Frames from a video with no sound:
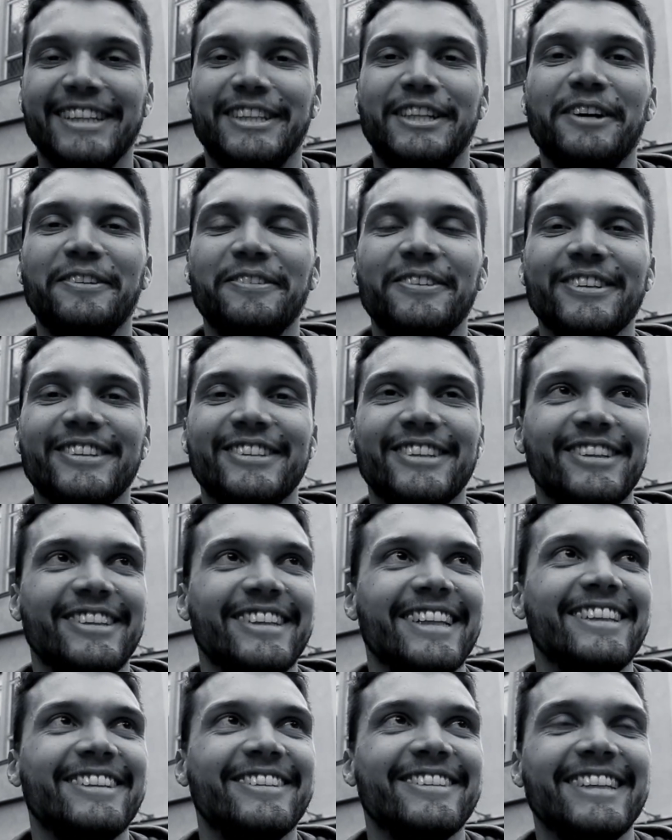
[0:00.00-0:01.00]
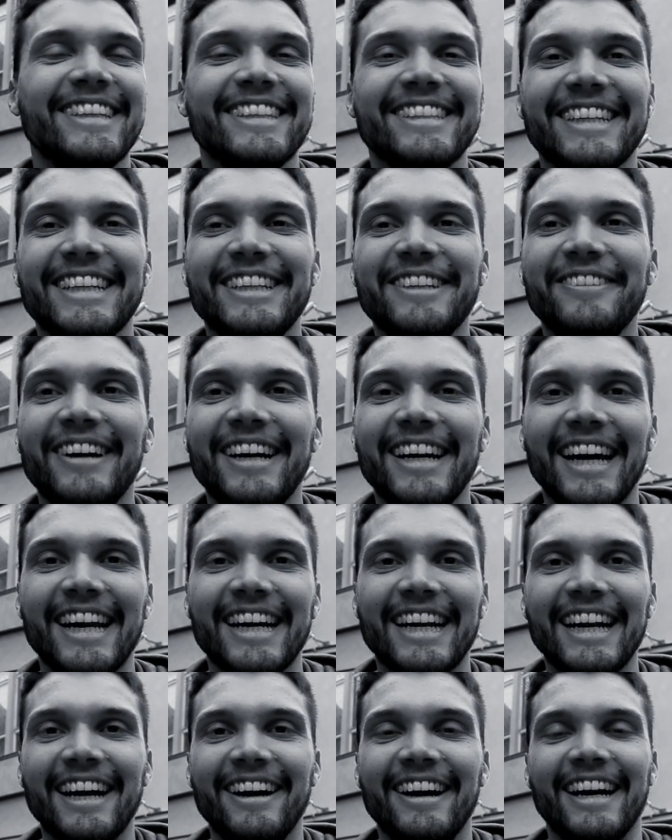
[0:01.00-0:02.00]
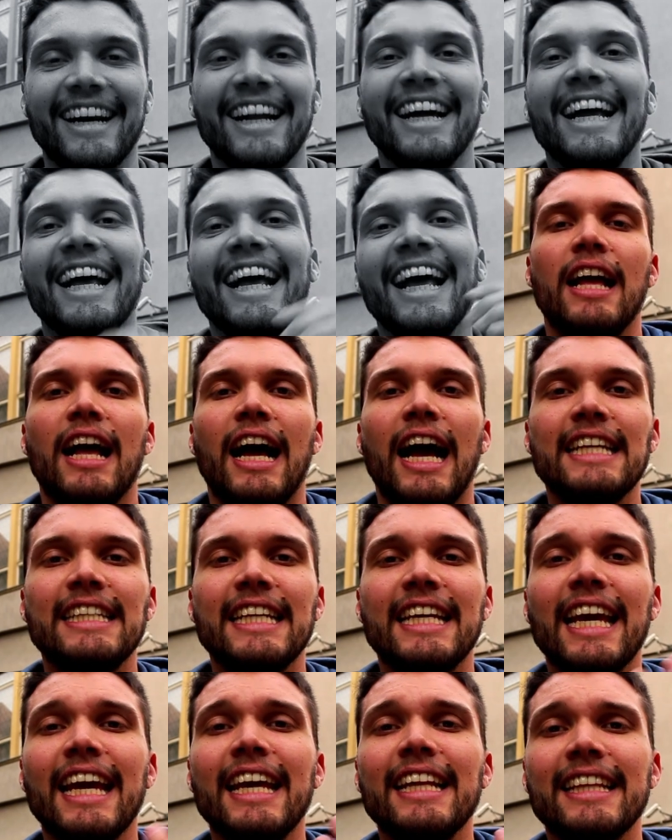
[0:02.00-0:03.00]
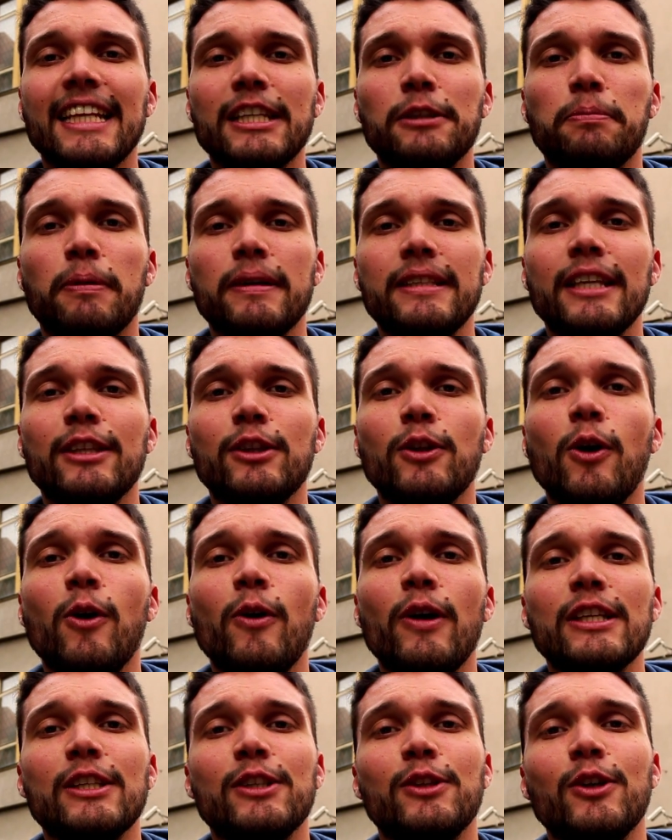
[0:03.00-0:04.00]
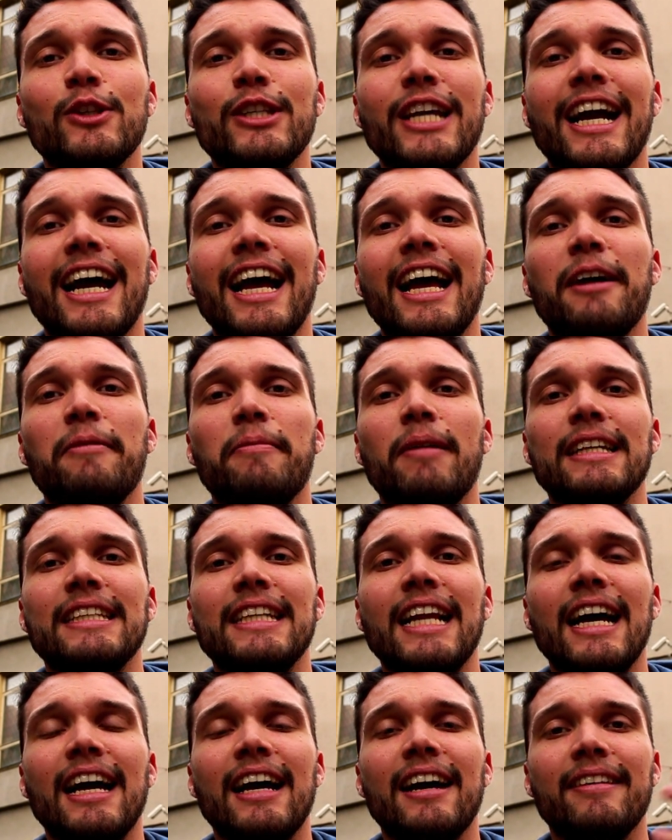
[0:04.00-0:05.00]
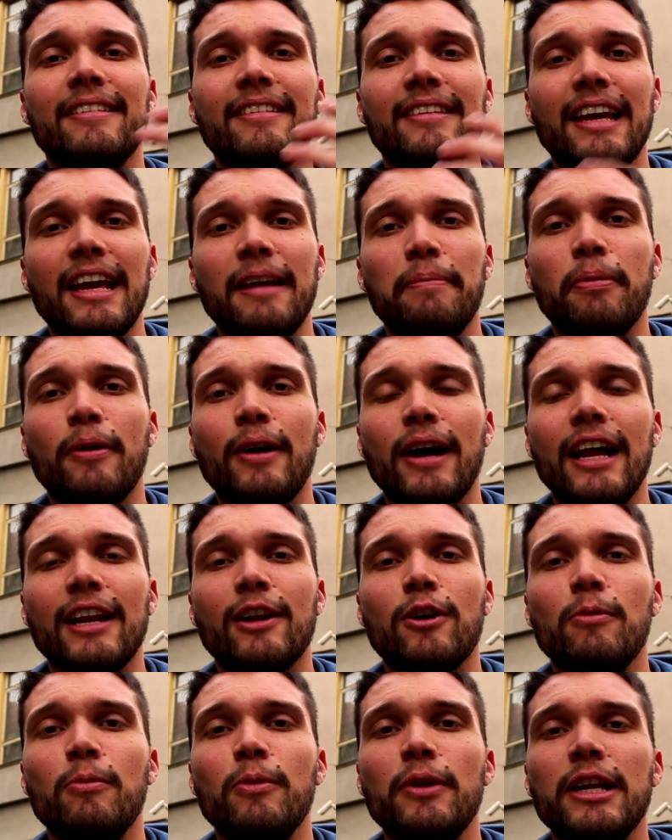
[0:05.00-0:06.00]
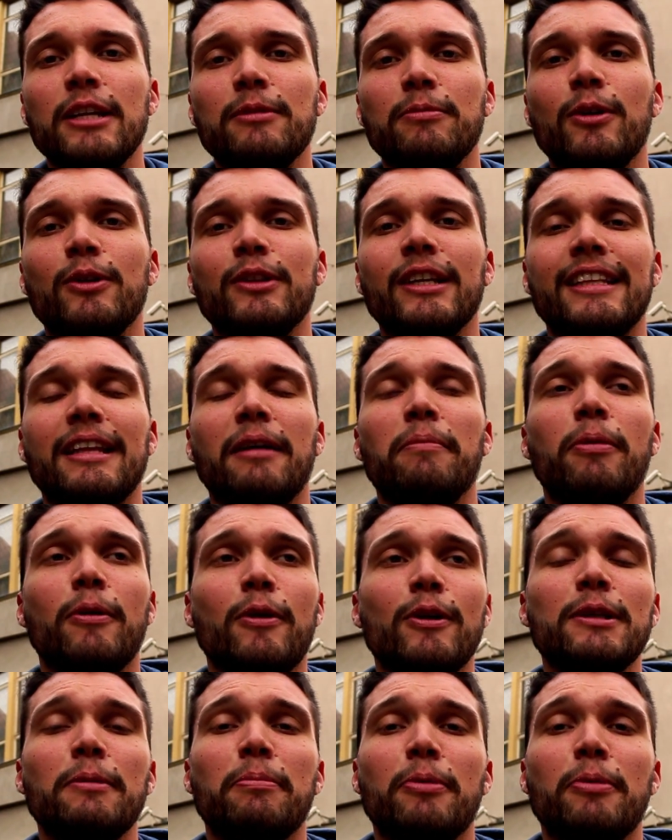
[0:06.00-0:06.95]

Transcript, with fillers: este montón de turistas no me van a grabar. Así que después de todo esto llega además la época del comunismo donde tampoco se